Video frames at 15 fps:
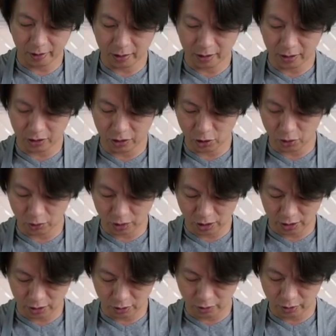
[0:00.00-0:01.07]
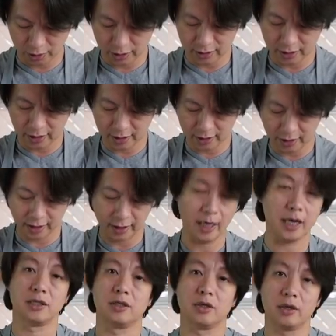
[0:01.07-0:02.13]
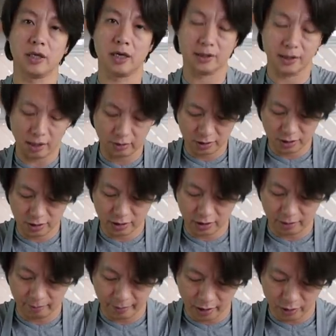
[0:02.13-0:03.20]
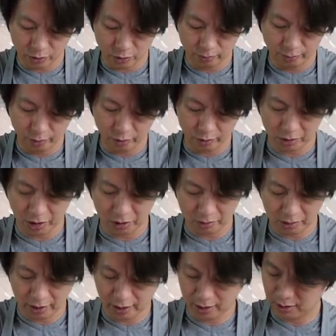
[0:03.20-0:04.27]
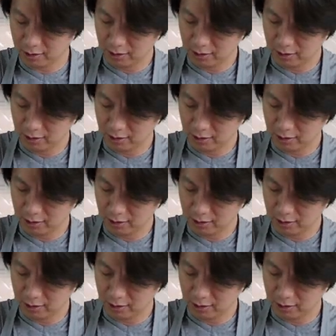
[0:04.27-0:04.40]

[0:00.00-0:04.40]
有这个皱褶，所以你在填压的时候要小心一点，不要去碰到它。